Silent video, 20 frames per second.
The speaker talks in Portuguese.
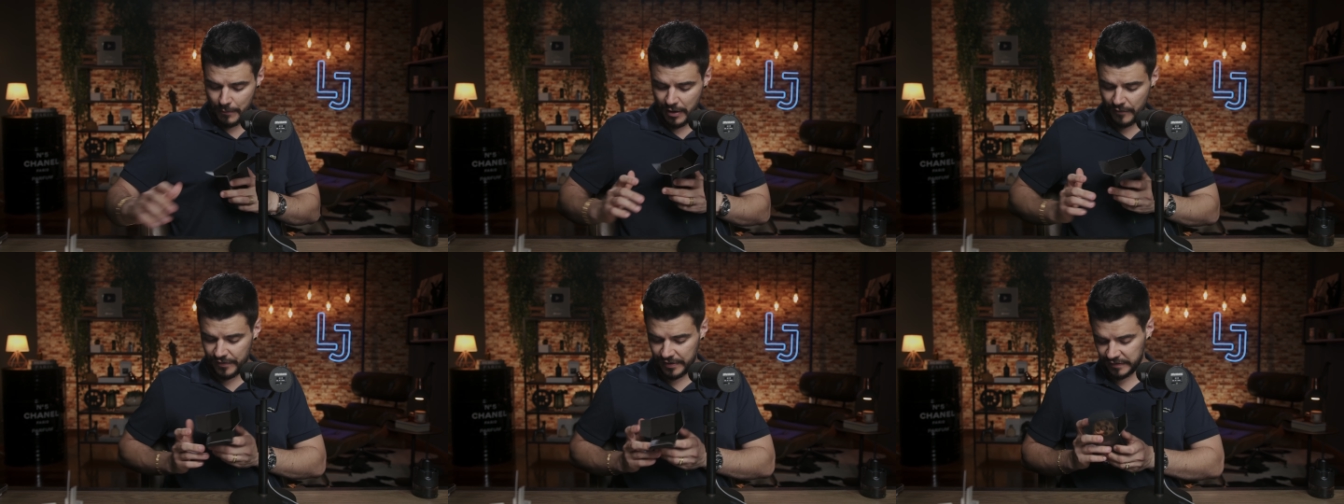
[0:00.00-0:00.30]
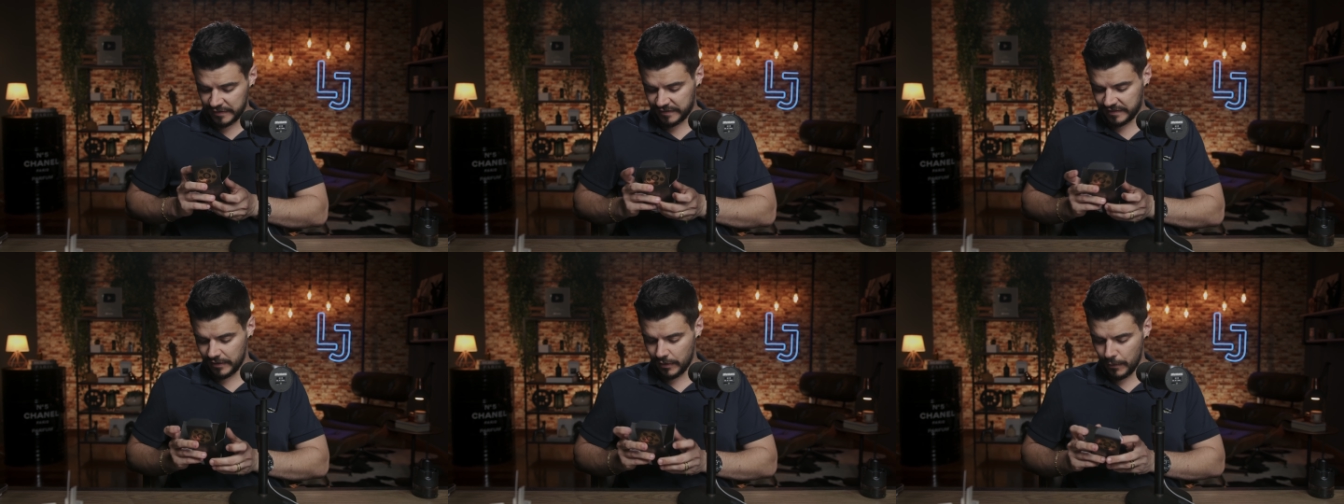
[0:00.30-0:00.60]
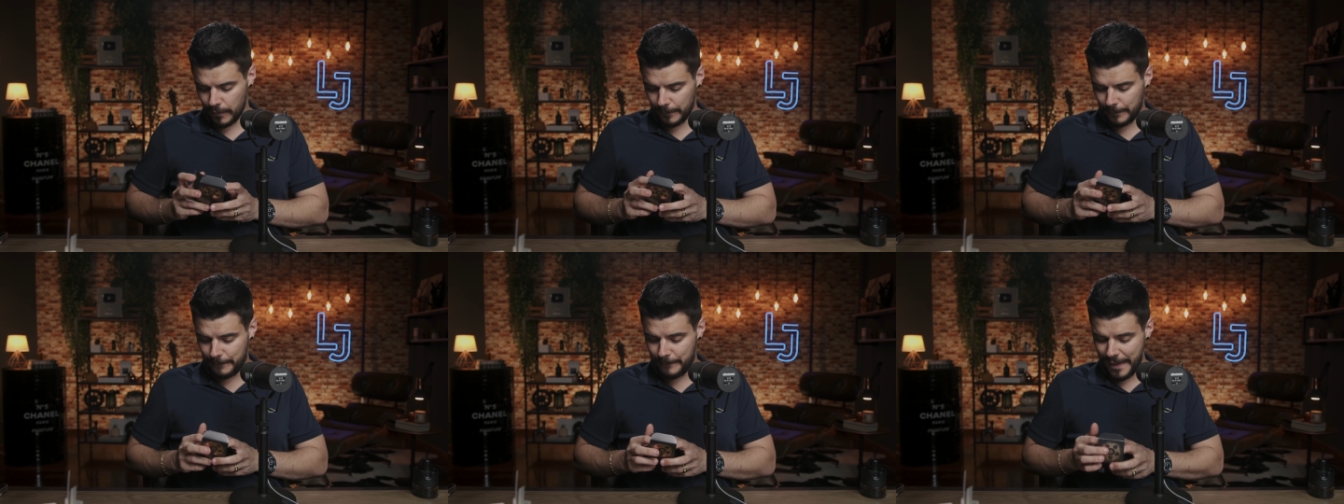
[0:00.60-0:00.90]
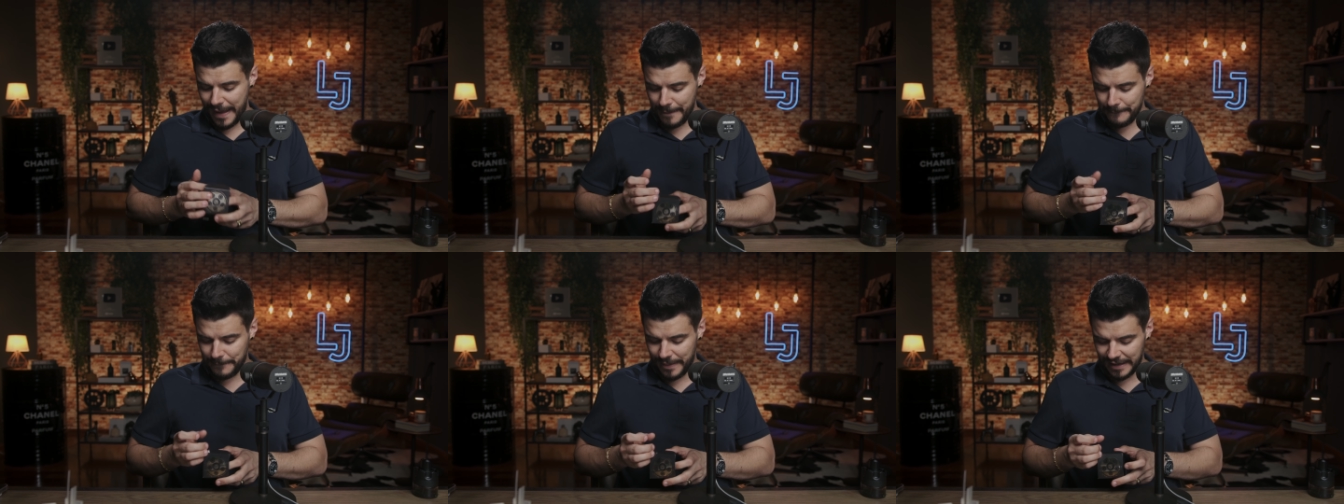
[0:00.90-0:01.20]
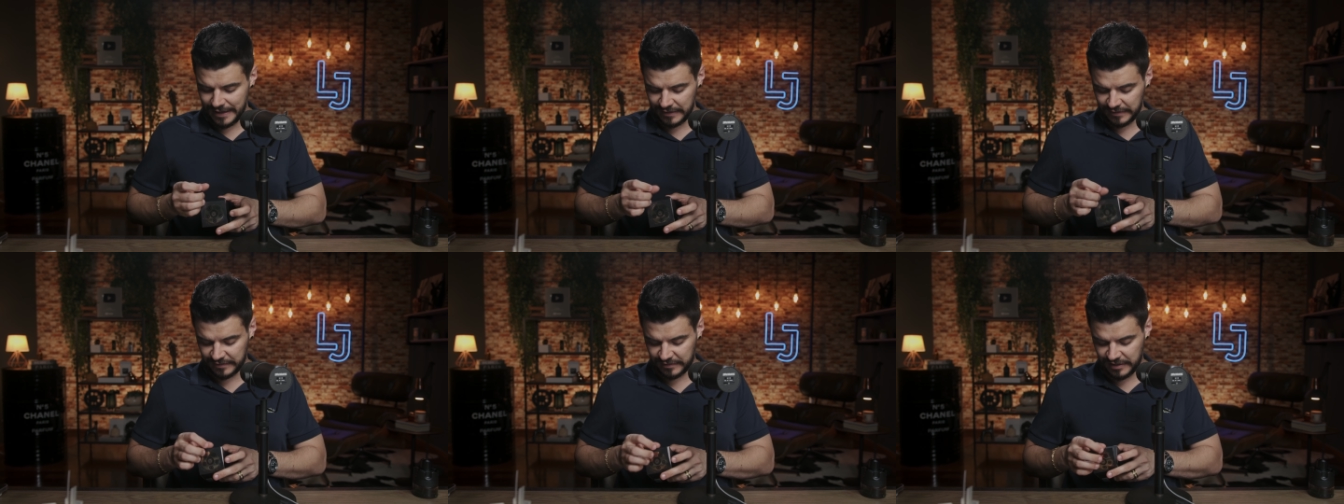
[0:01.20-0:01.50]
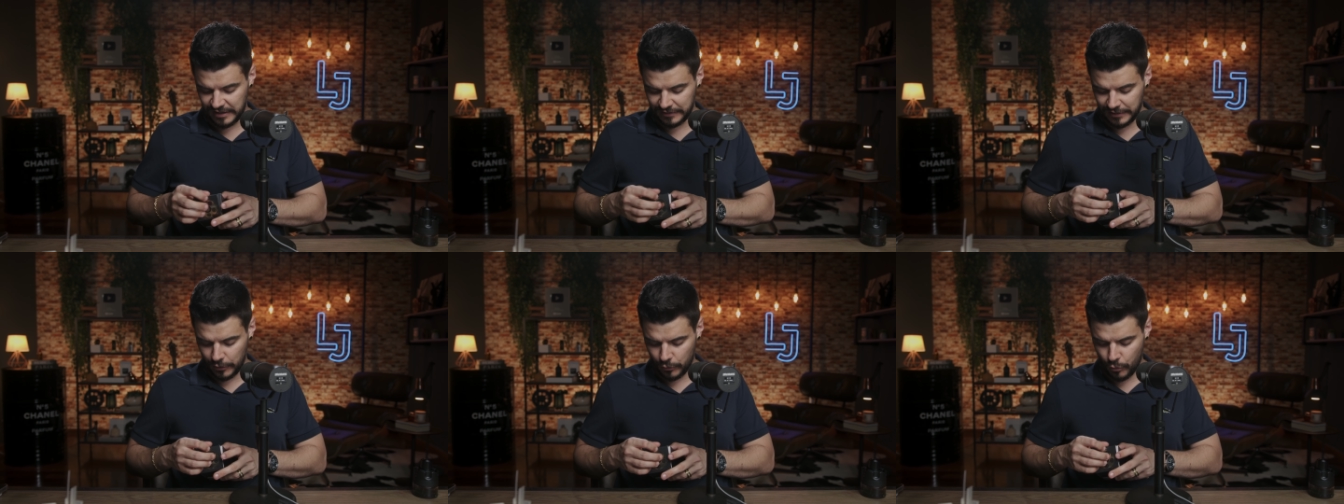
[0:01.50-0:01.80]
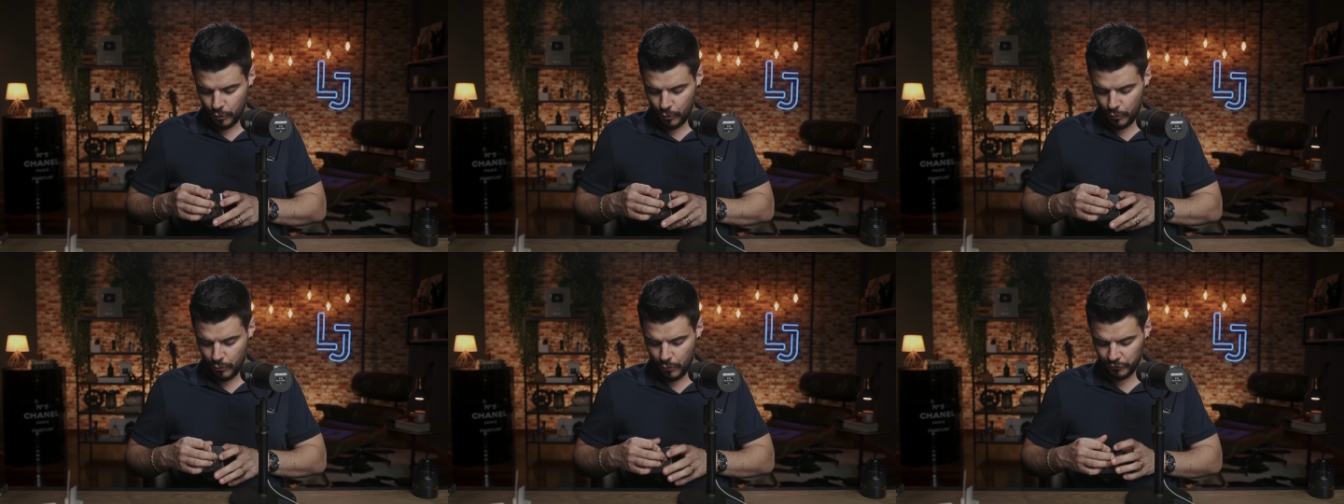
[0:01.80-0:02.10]
uma versão bem parecida
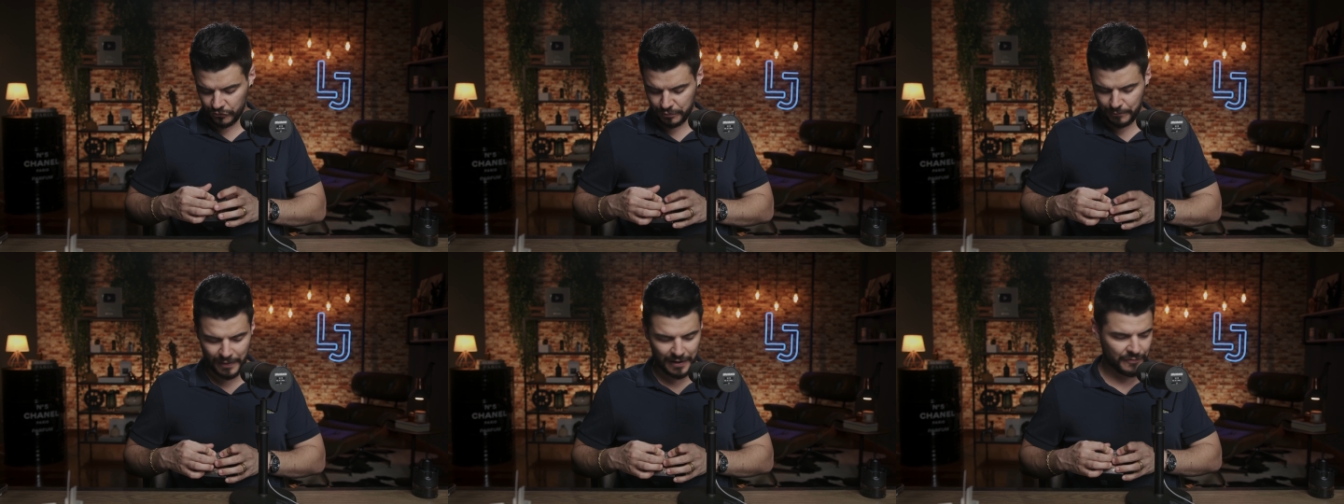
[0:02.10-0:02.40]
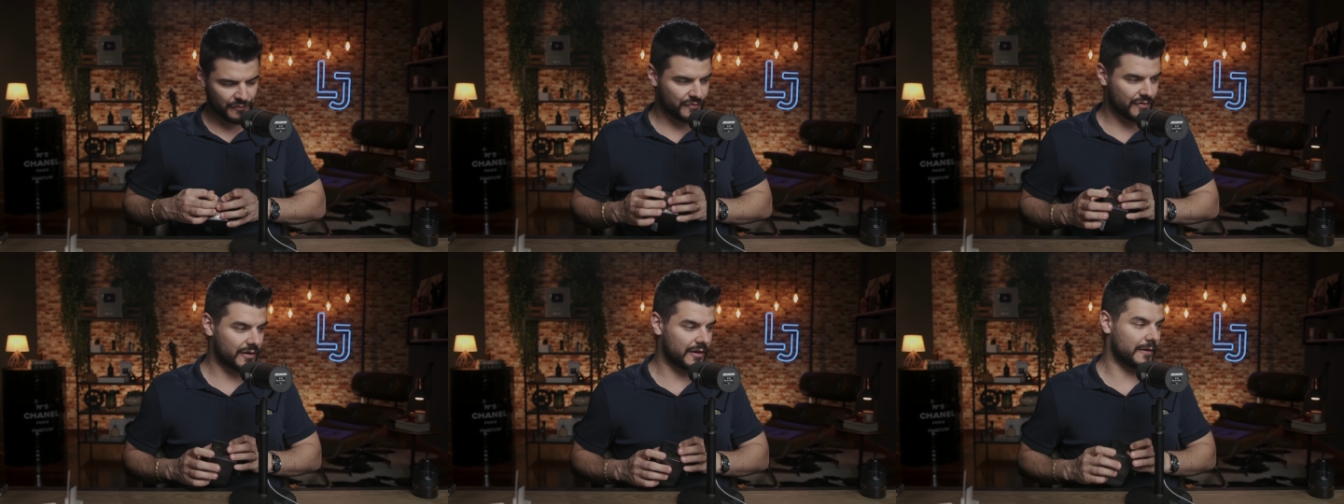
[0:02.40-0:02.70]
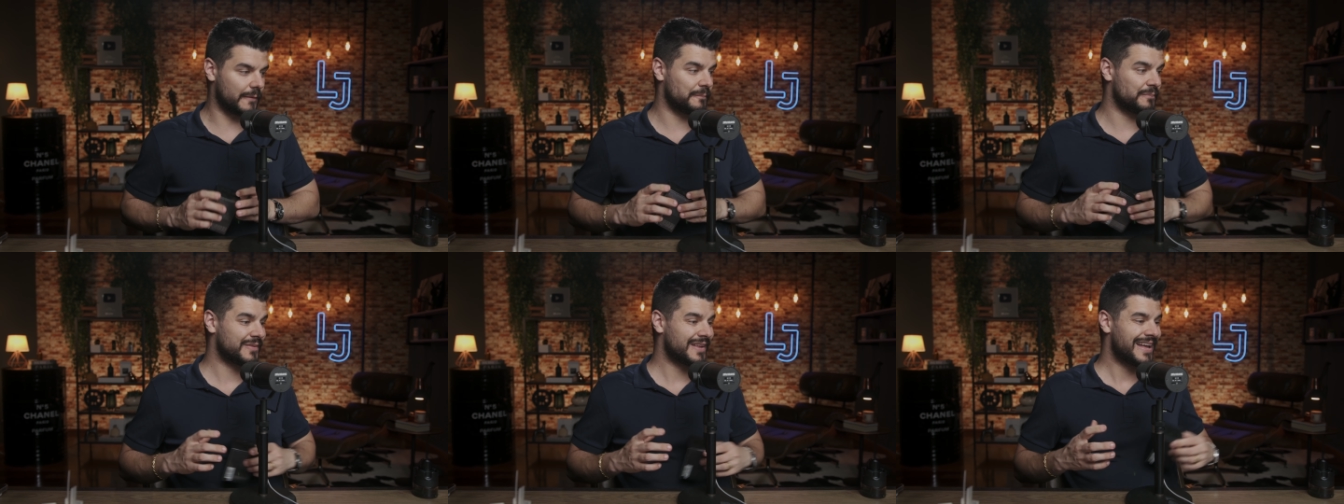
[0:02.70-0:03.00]
com o Old Parfum,